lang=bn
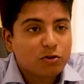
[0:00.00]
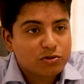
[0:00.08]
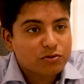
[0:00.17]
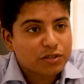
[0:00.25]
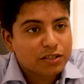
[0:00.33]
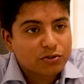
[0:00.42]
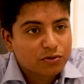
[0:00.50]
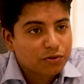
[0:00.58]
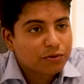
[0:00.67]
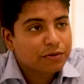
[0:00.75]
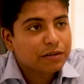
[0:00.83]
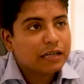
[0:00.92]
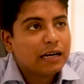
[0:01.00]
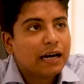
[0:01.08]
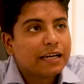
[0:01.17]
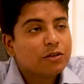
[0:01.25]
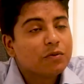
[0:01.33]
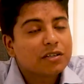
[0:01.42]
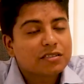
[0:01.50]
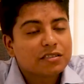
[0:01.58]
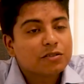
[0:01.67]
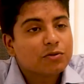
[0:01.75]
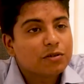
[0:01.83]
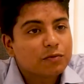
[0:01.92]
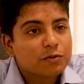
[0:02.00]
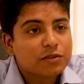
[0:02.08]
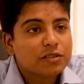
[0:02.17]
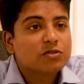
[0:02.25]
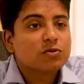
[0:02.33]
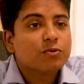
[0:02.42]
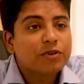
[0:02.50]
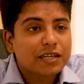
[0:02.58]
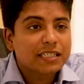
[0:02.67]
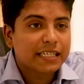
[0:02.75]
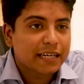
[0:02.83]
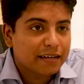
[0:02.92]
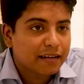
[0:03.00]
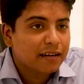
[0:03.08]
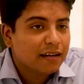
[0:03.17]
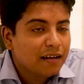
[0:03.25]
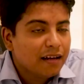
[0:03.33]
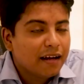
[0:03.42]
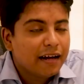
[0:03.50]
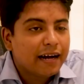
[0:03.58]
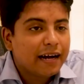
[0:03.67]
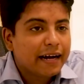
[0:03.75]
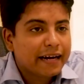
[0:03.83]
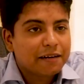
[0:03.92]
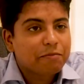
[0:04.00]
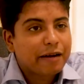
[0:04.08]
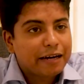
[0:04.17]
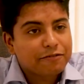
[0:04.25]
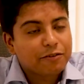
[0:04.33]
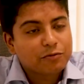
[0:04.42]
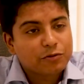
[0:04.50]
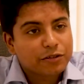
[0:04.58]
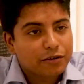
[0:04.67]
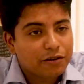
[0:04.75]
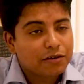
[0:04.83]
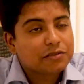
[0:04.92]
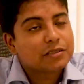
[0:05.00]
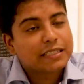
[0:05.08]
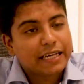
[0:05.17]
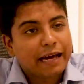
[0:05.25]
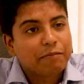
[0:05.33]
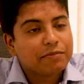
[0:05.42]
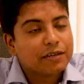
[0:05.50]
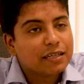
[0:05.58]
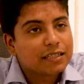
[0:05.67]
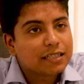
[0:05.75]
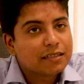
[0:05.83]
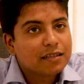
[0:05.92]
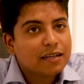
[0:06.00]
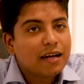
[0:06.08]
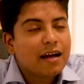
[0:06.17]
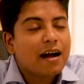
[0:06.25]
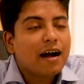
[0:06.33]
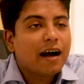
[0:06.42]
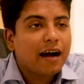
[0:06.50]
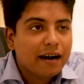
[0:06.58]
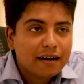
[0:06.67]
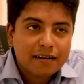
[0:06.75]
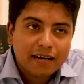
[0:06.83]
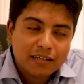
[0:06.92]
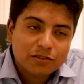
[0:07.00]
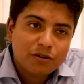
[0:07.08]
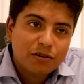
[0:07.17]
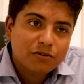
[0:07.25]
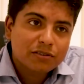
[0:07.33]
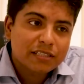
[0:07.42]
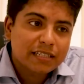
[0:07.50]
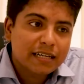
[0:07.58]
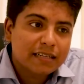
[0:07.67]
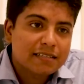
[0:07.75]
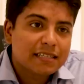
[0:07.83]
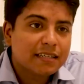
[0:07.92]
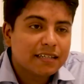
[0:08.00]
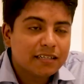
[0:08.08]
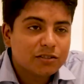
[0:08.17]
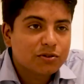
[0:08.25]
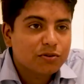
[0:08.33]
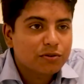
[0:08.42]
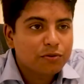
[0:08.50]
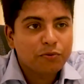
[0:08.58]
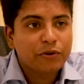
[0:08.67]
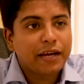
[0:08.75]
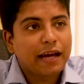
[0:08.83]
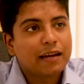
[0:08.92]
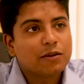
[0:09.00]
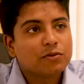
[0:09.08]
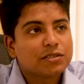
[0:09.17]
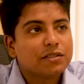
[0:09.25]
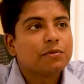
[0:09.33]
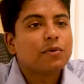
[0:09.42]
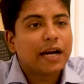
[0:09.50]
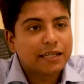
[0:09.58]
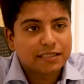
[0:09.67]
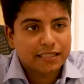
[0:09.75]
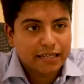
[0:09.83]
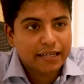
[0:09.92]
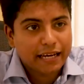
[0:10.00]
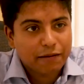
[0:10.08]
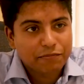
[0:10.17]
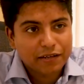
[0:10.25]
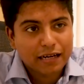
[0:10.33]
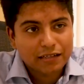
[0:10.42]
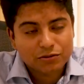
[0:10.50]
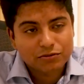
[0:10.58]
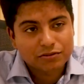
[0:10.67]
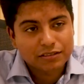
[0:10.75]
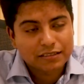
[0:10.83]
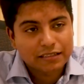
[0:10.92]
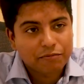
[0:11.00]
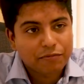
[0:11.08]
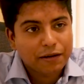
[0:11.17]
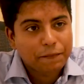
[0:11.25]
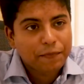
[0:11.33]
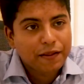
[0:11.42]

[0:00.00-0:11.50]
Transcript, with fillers: বস্টনের জন্য ইউনিভার্সিটিগুলোর মধ্যে স্কুটার শেয়ারিং একটা প্ল্যাটফর্ম তৈরি করা হচ্ছে অ্যাপ রিলেটেড আরেকটা কাজ করা হচ্ছে সিডনির জন্য ওইখানে হচ্ছে রাইড শেয়ারিং অ্যাপ নিয়ে কাজ করতেছি আমরা